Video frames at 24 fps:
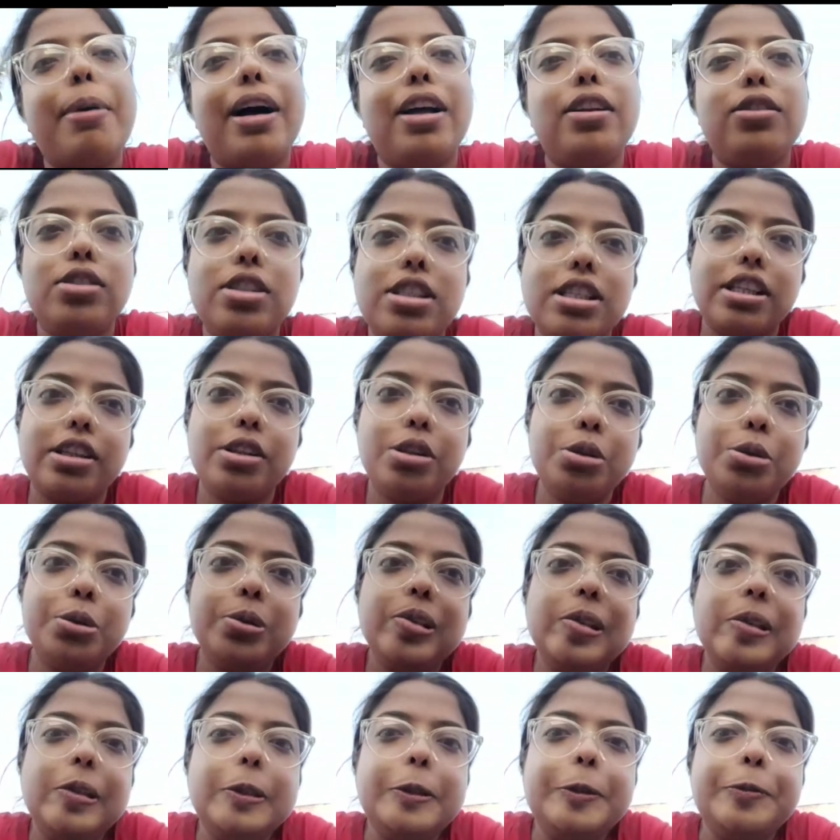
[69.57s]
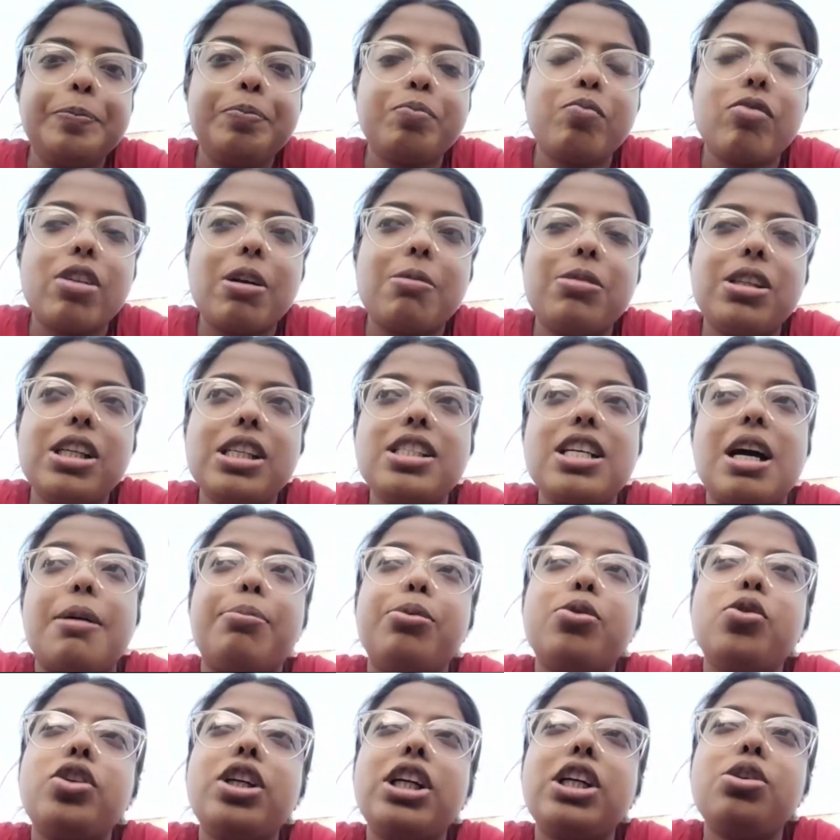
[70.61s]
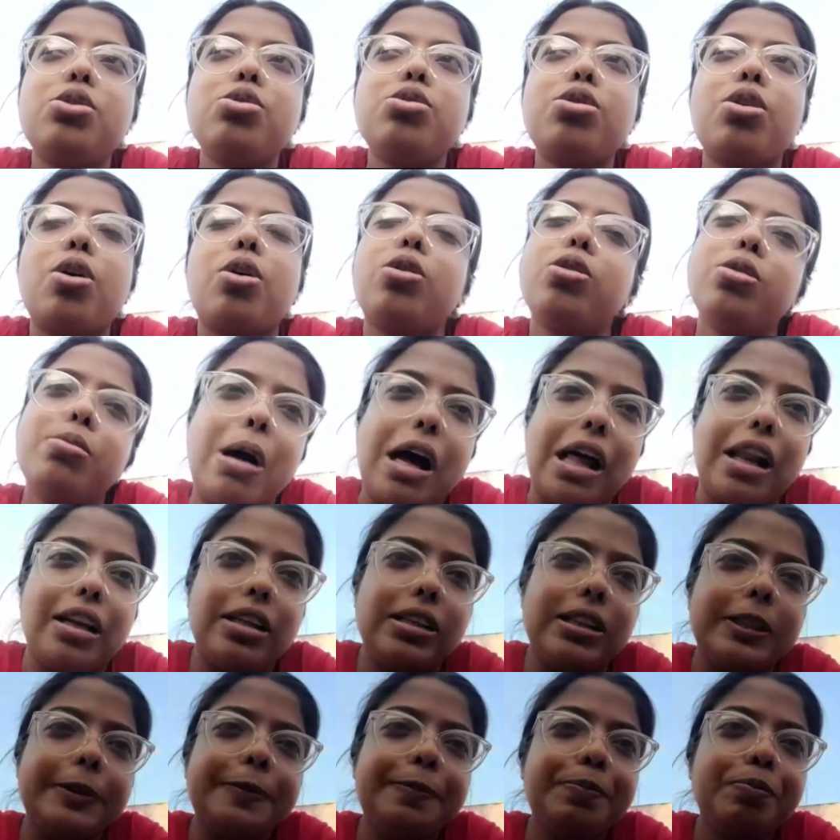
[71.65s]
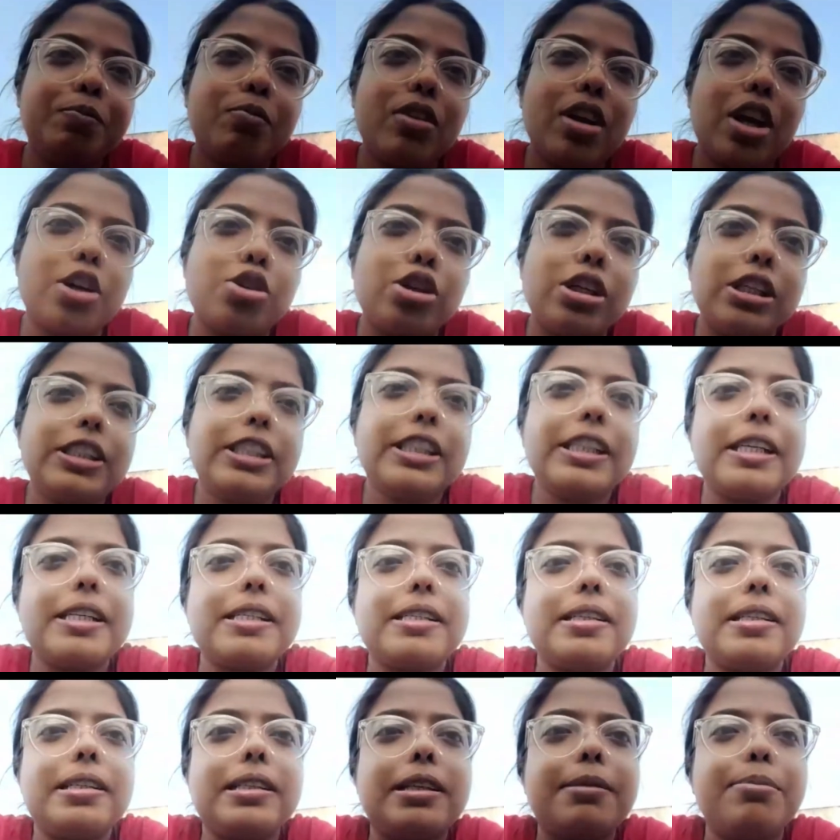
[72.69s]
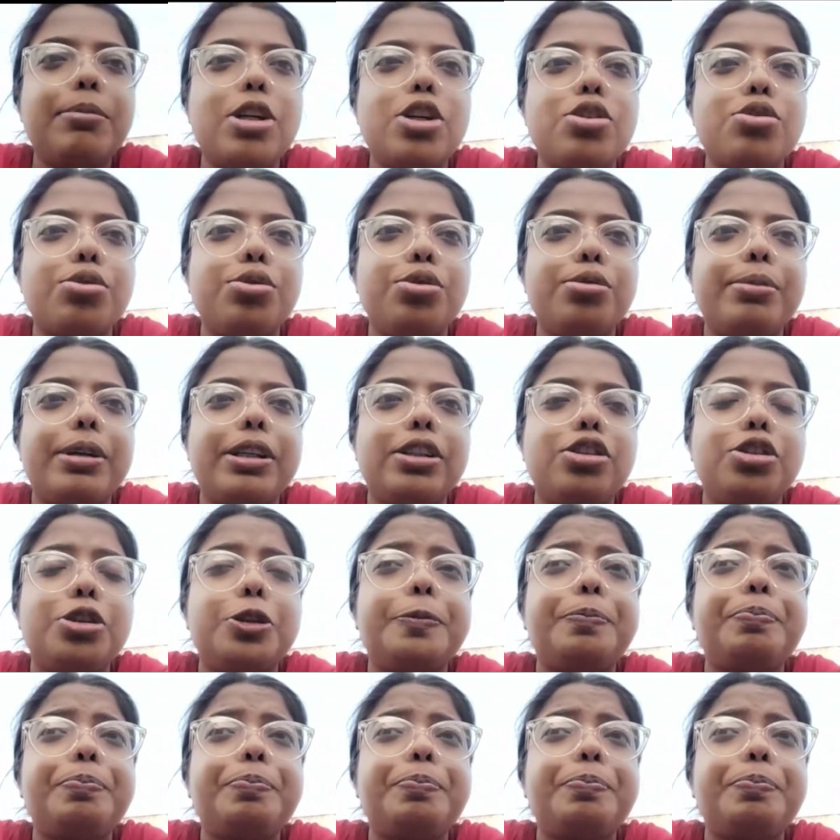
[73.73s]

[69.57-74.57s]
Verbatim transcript: ভালো যেহেতু আমাদের জাপনটা একটু ওরকম আলাদা আসলে থিয়েটারটা আমরা শুধুমাত্র